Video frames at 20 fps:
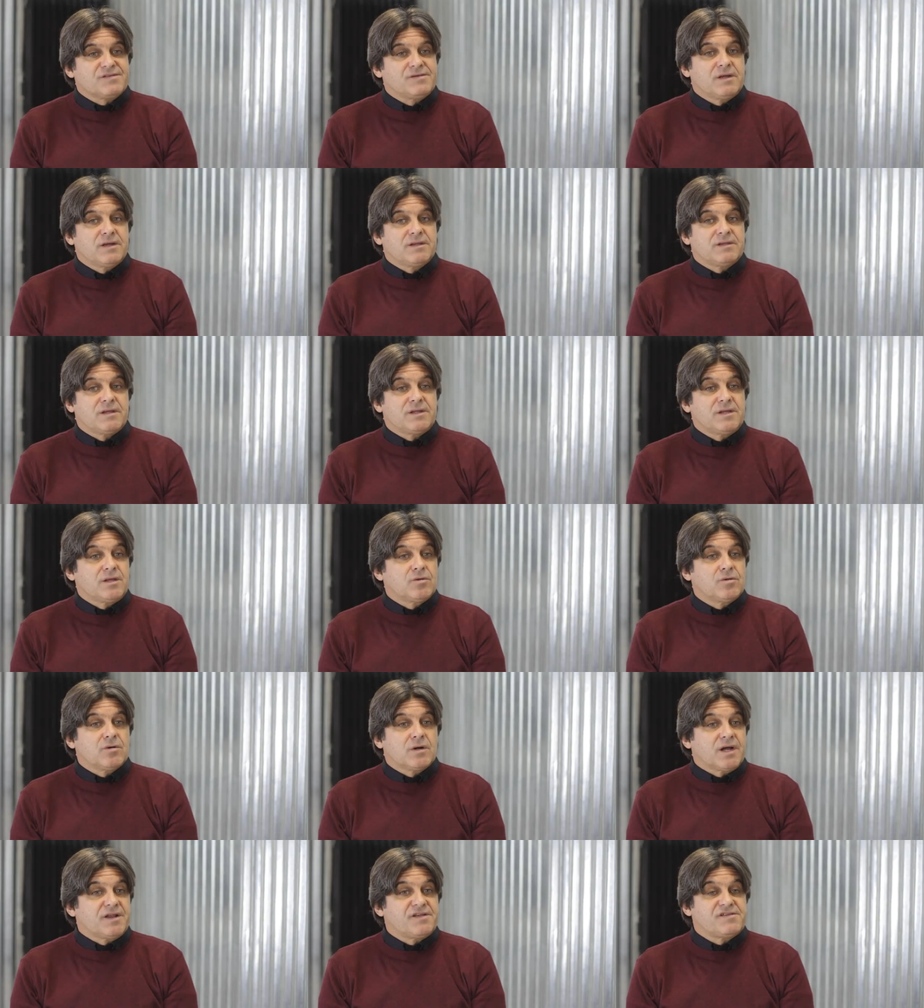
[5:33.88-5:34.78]
siguen
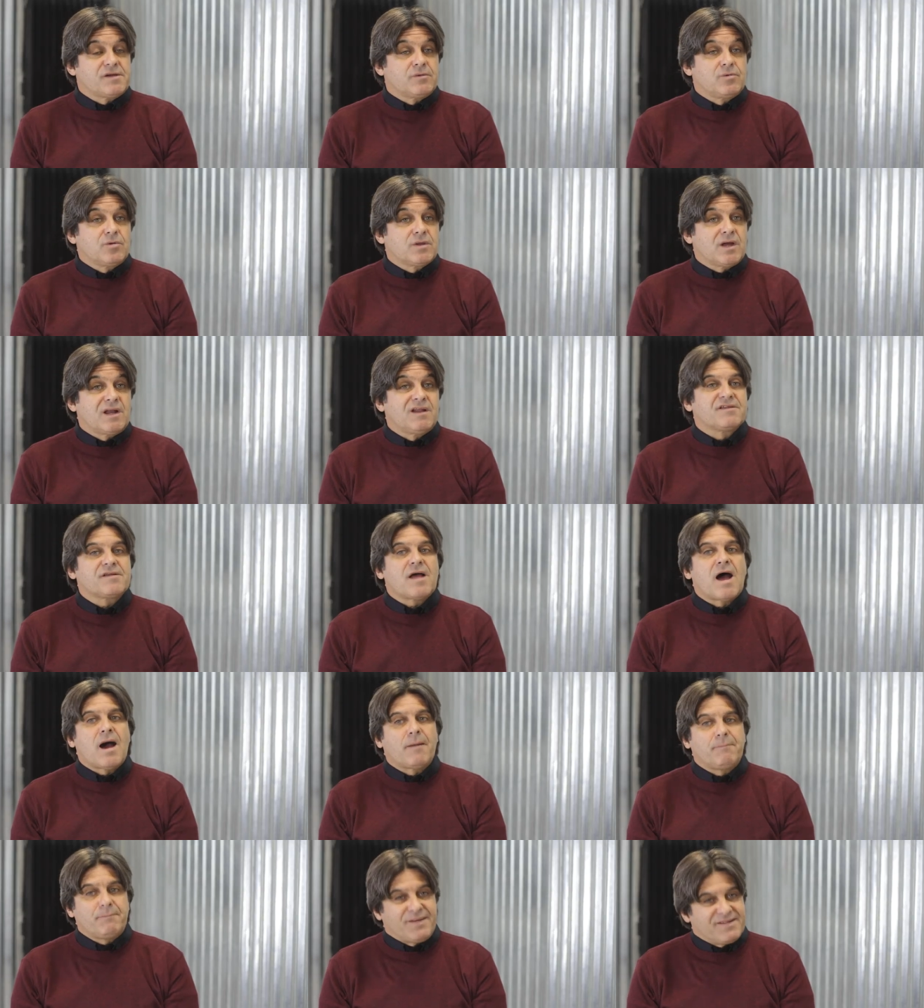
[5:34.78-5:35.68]
teniendo carencias brutales,
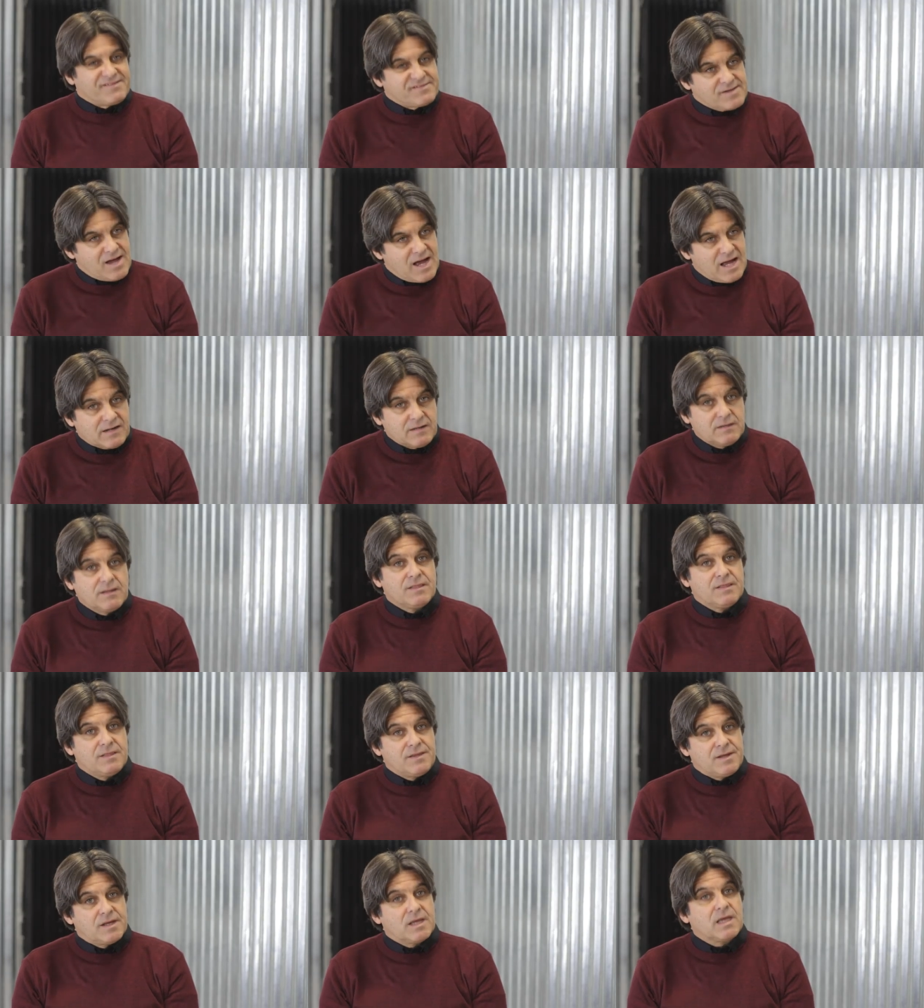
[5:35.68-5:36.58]
a pesar
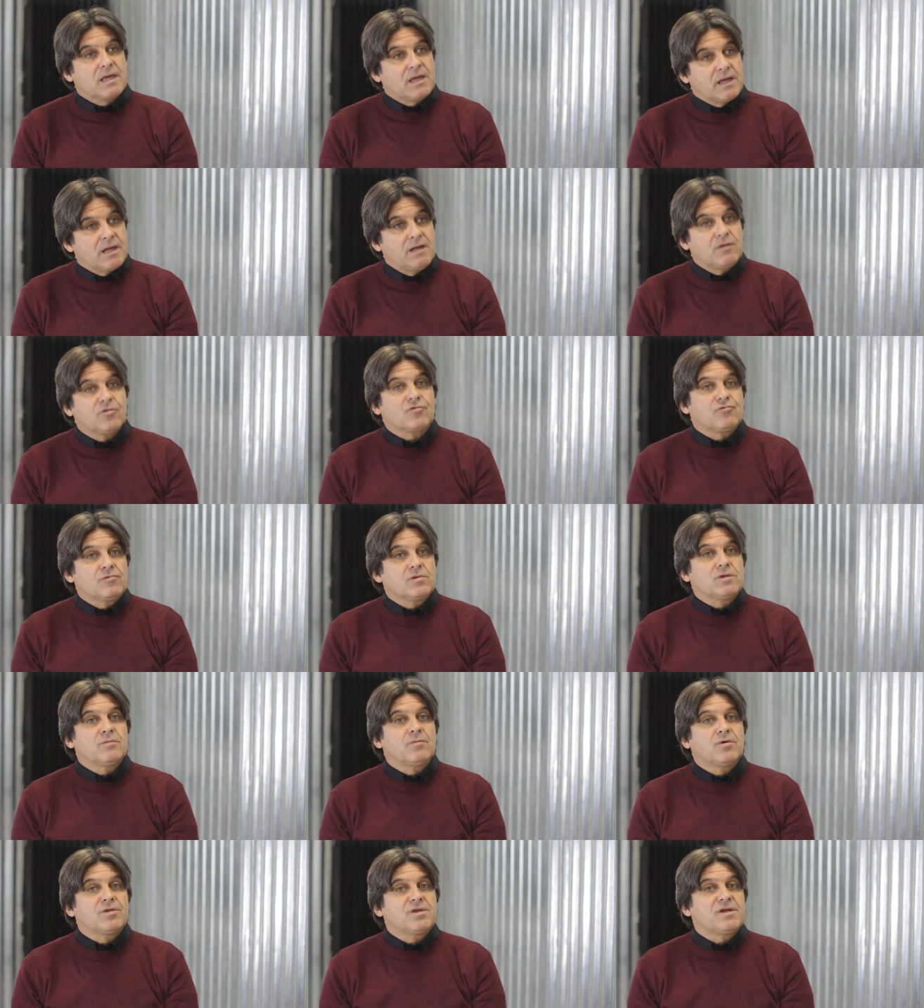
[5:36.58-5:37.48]
de que en los
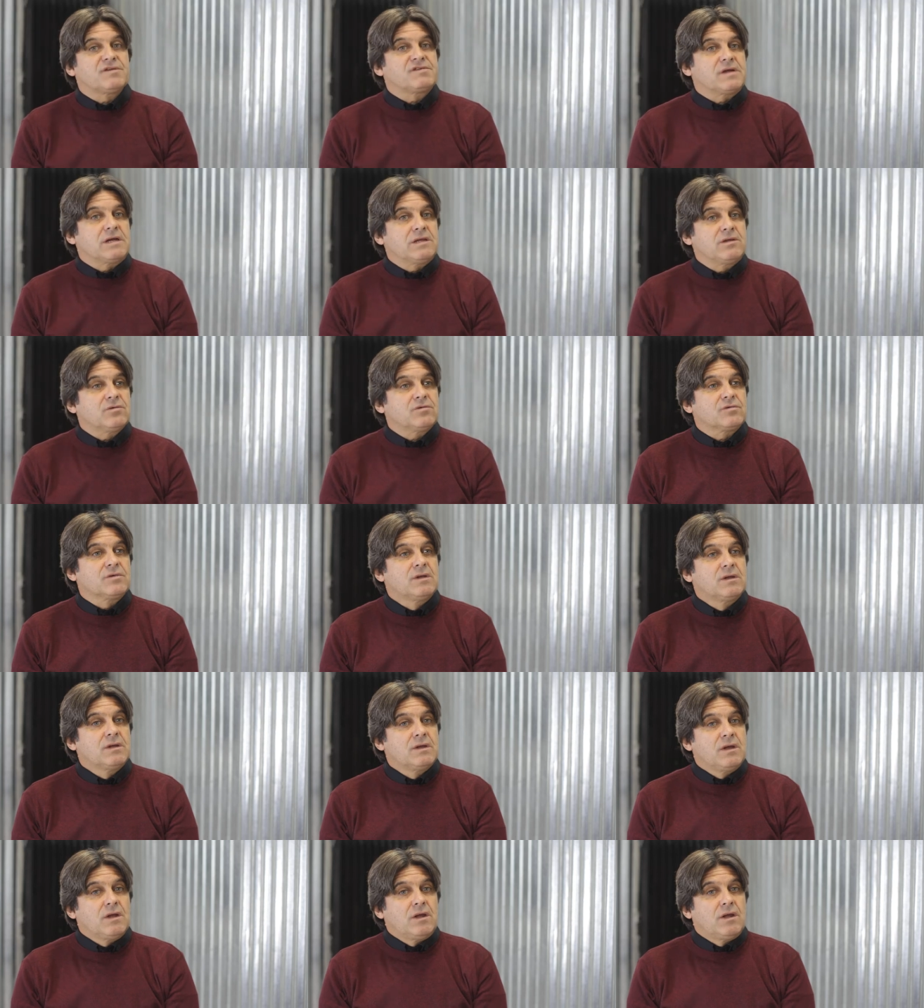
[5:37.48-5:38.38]
últimos 10 años
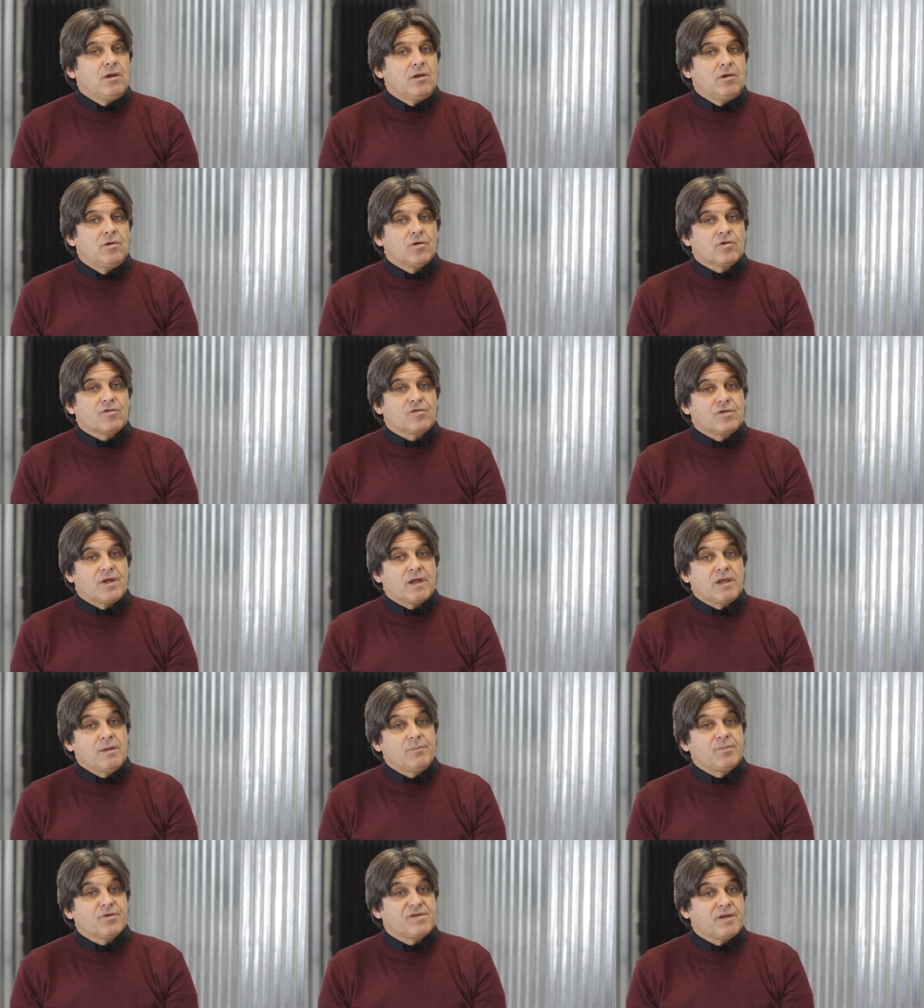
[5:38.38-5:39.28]
los
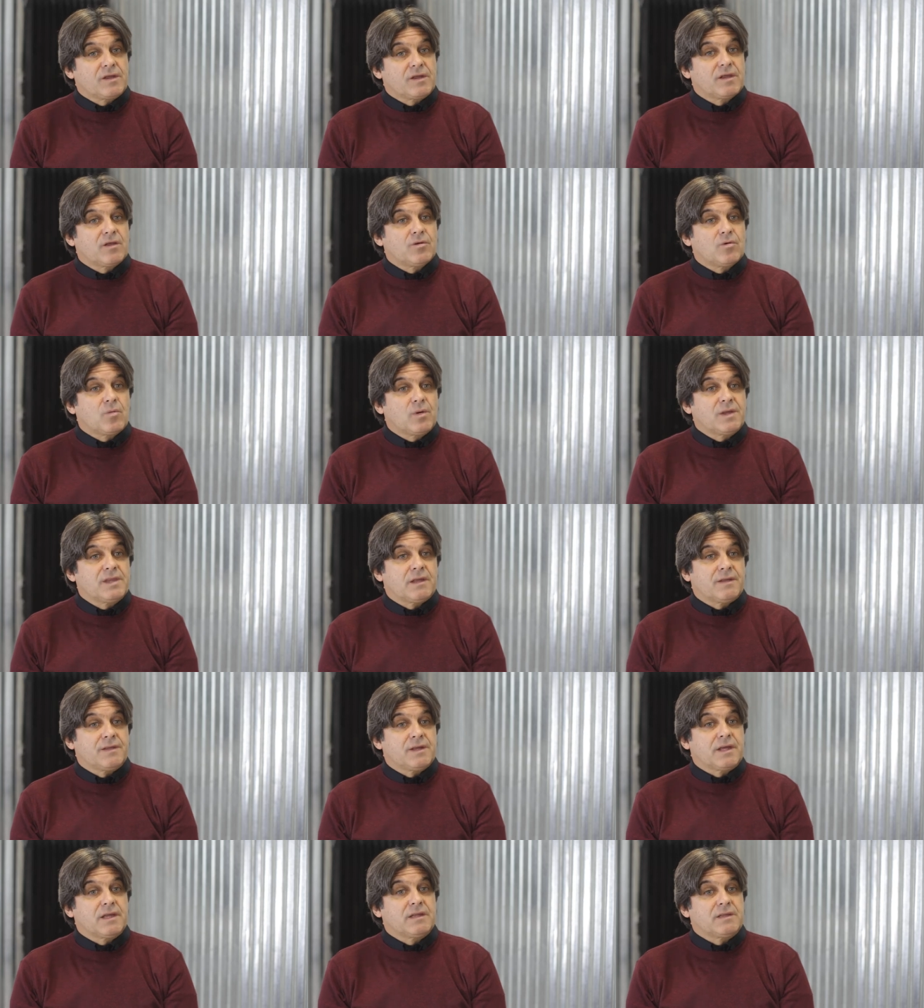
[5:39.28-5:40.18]
equipos se han dado
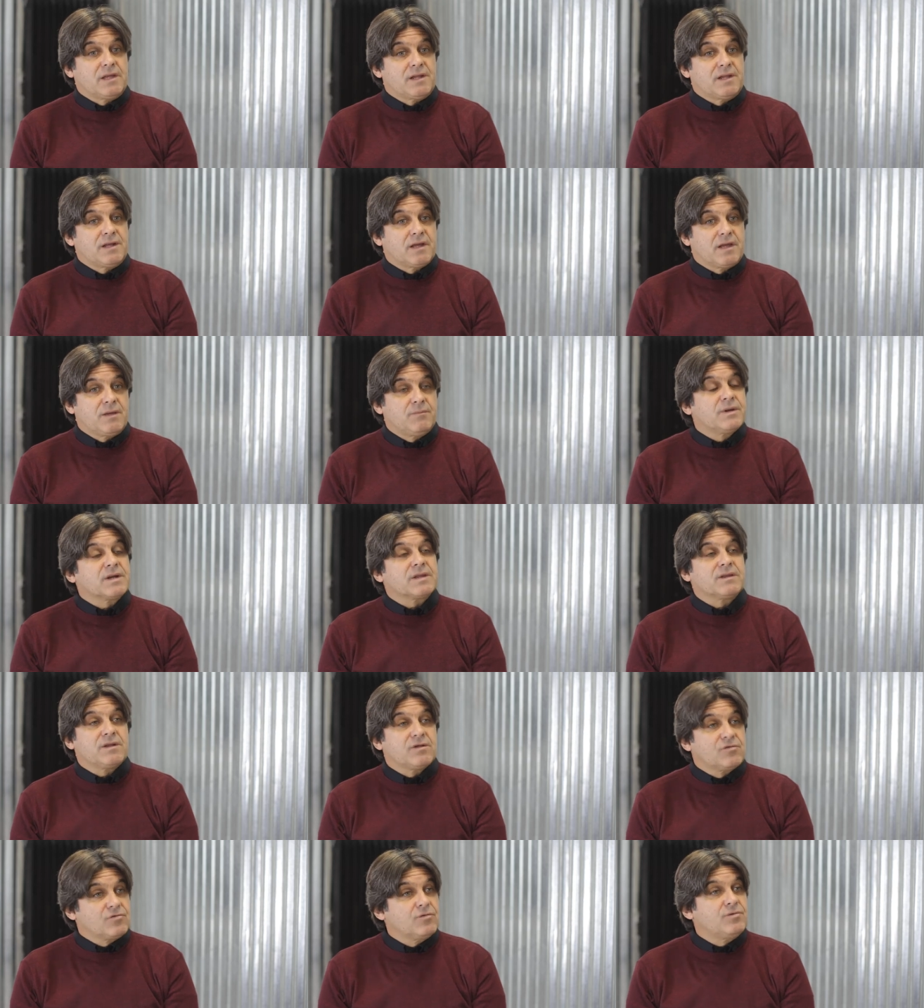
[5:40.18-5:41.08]
cuenta de que tienen que
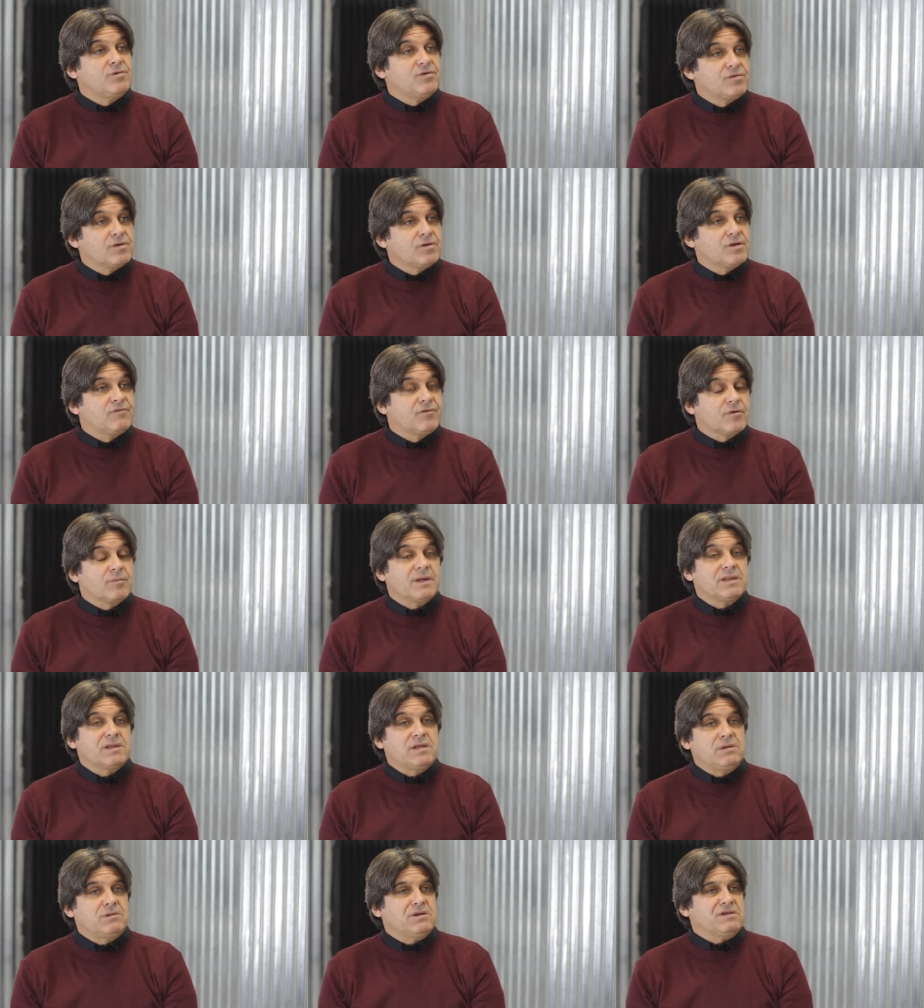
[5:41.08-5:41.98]
invertir en sus divisiones
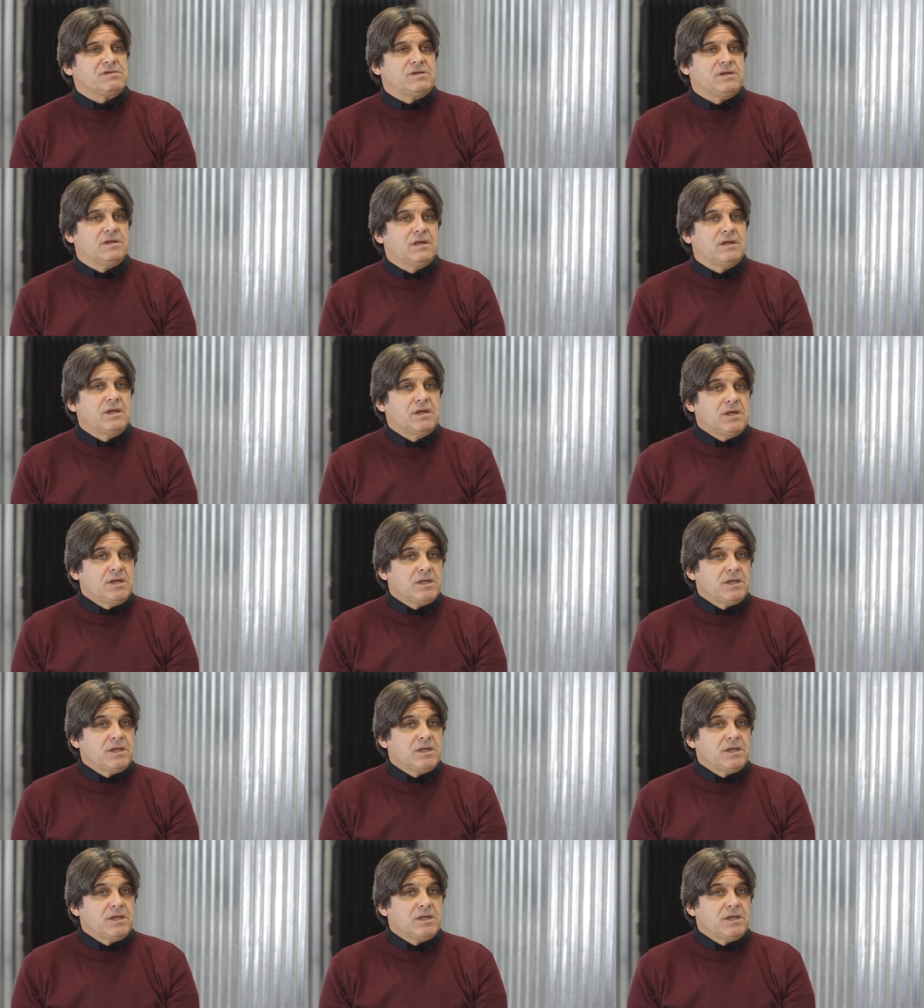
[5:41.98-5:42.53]
formativas y,